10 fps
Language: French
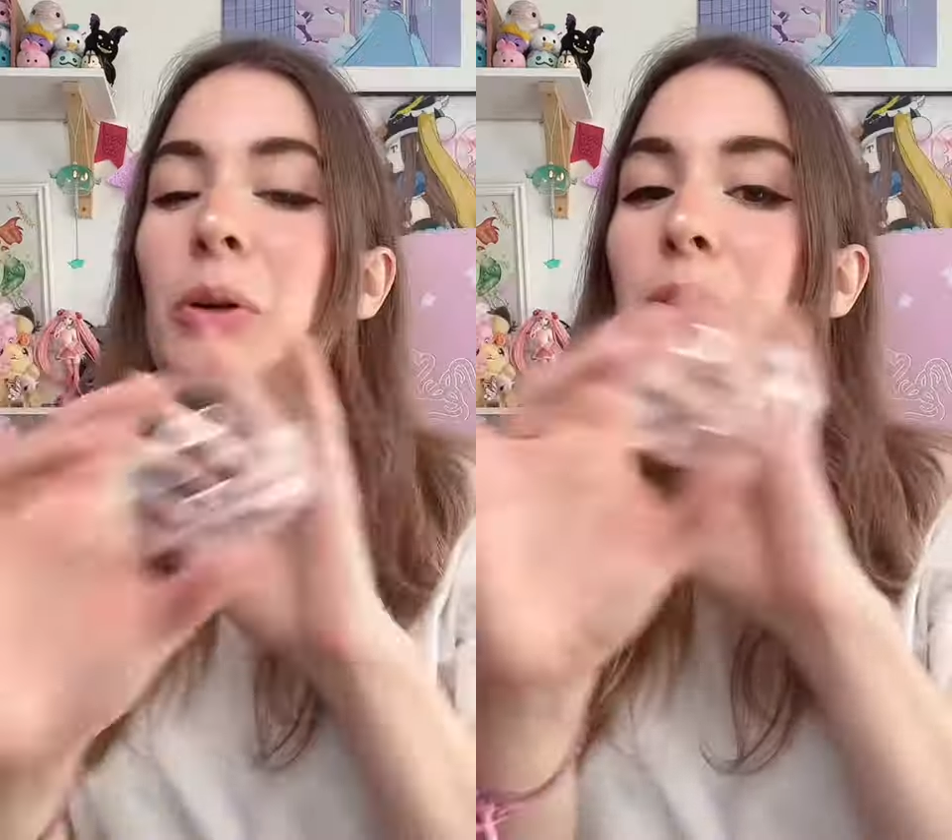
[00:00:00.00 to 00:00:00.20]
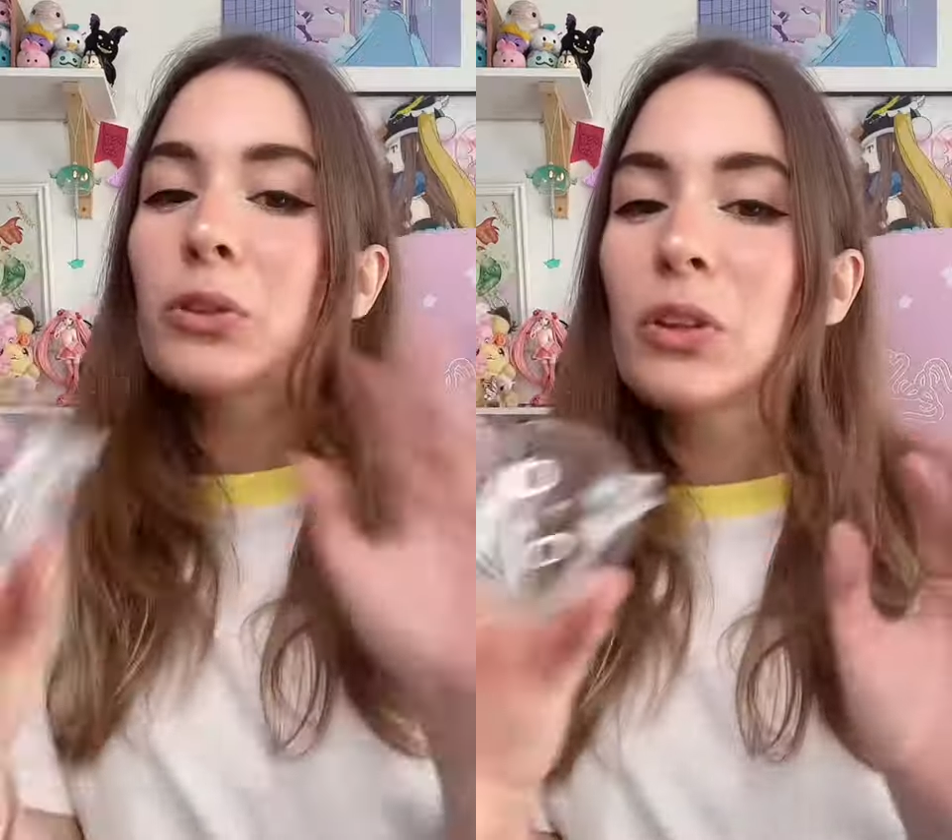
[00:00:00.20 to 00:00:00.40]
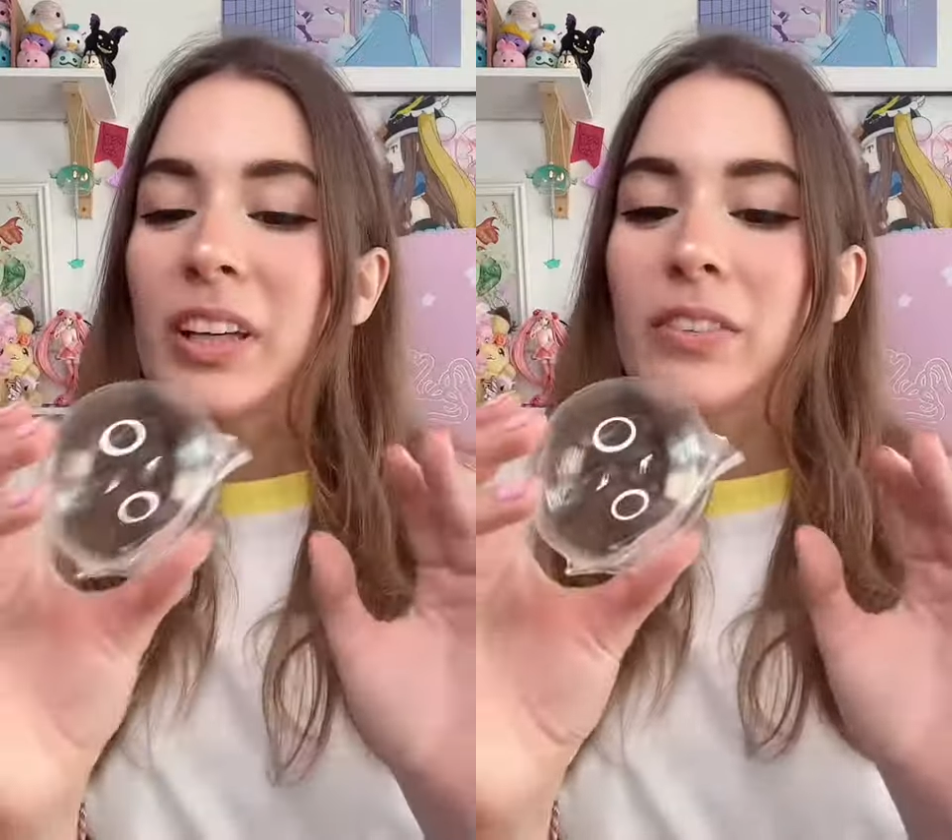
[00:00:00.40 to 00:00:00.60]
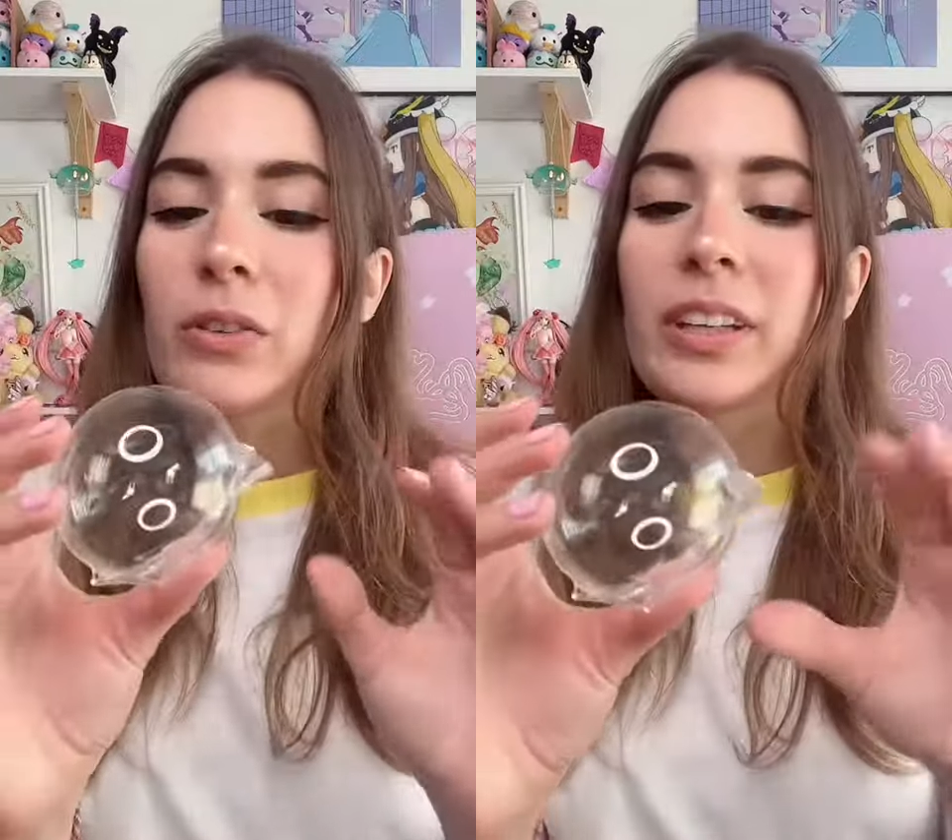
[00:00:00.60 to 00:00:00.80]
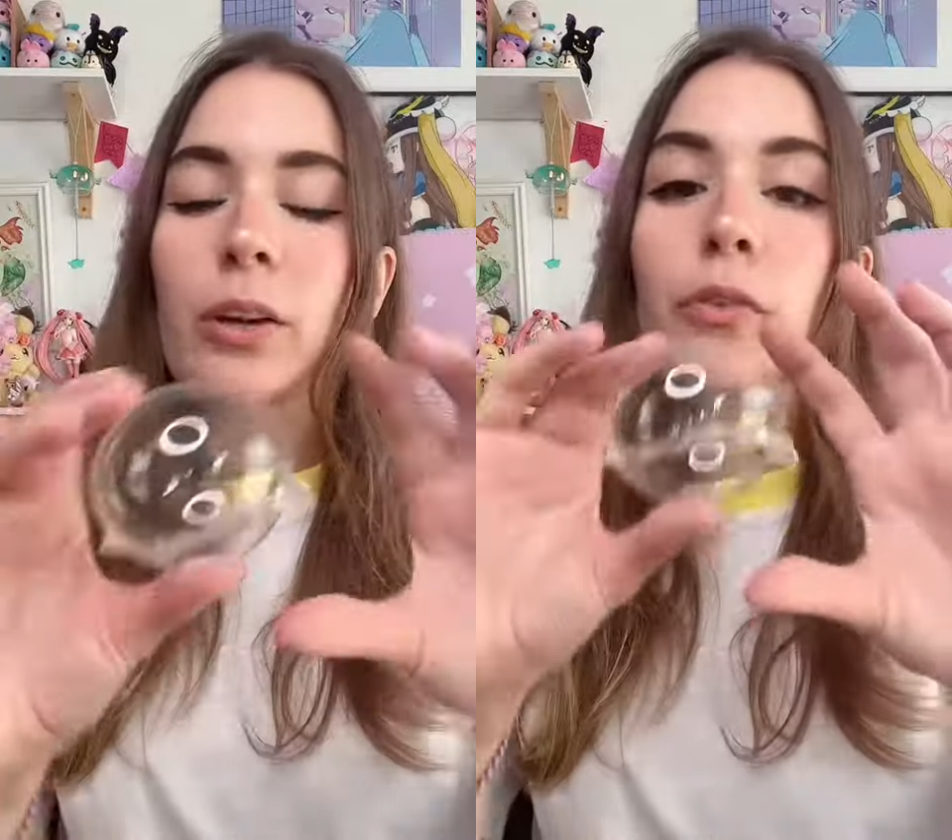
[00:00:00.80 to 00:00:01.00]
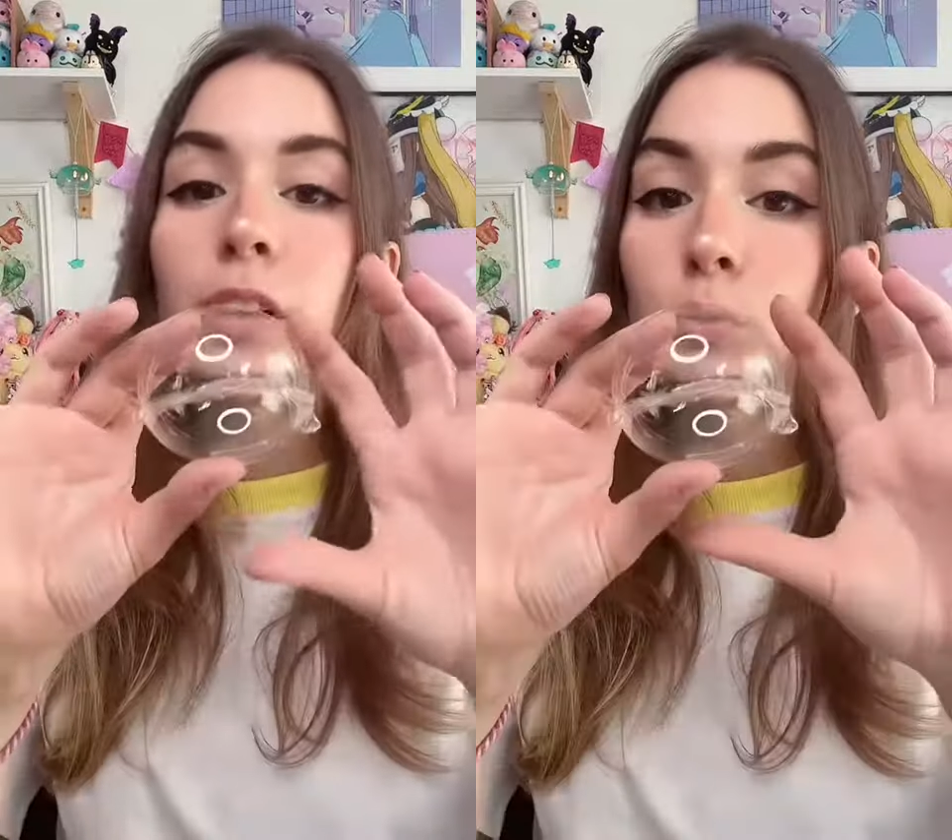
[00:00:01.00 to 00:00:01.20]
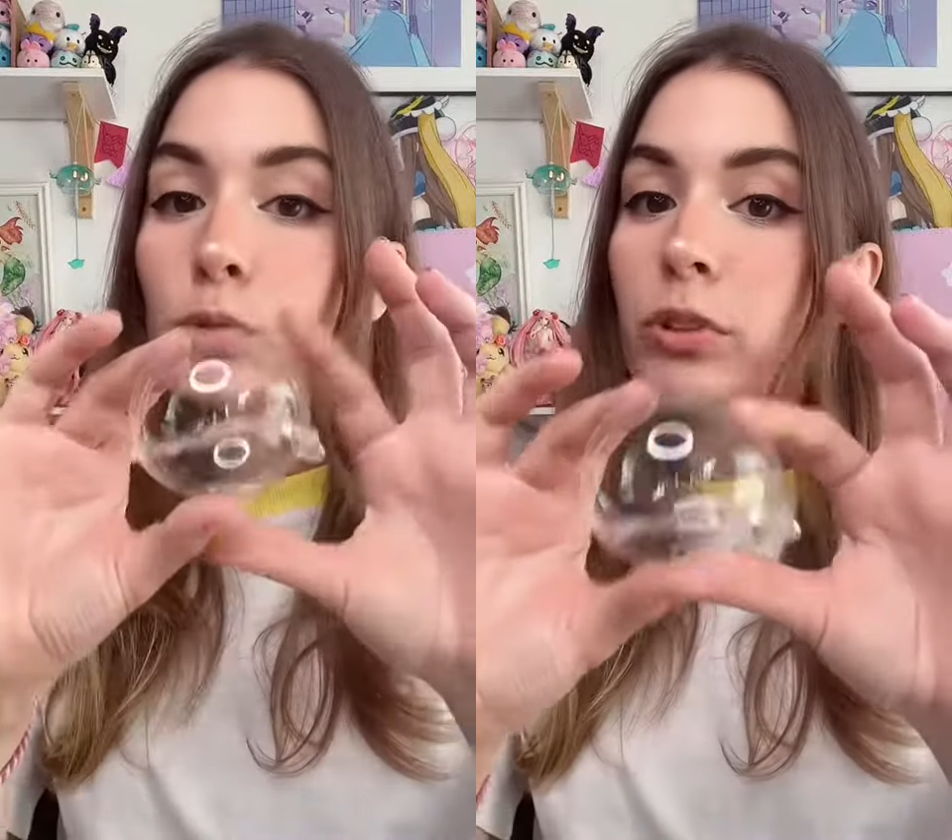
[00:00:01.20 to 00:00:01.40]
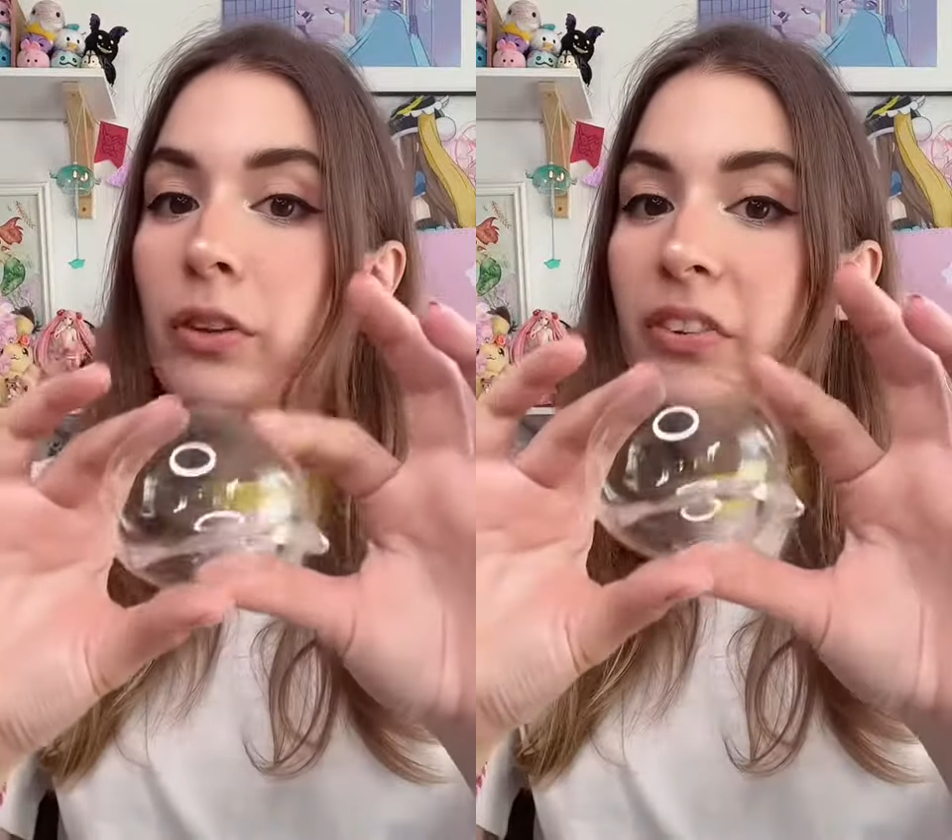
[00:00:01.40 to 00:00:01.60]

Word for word: autre question qui revient tout le temps,